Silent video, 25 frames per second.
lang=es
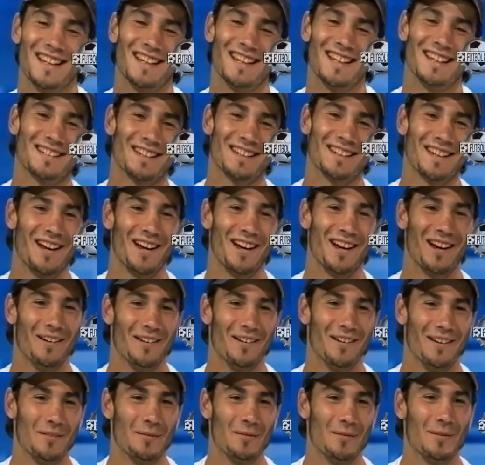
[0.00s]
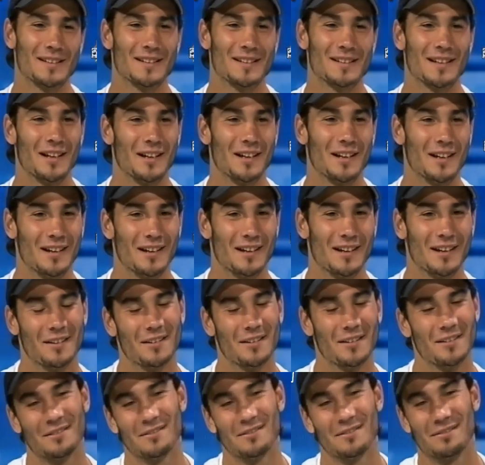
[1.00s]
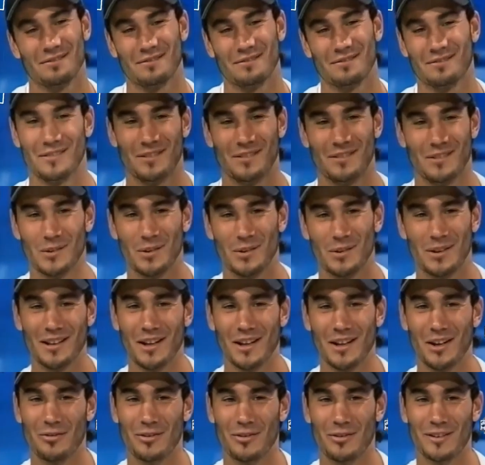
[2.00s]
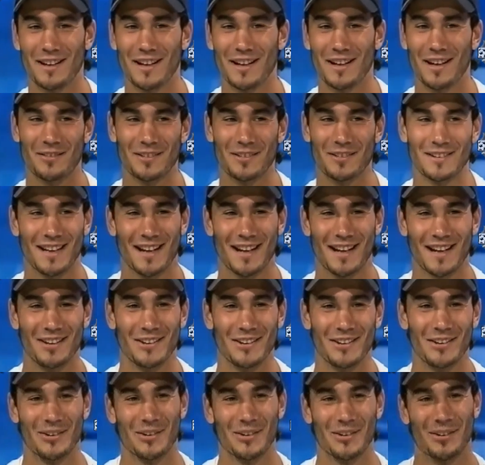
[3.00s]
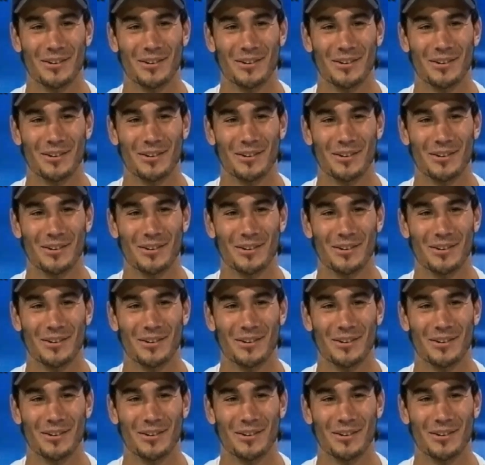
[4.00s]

Sí, se habla, pasa de Luquita lo festeja porque está re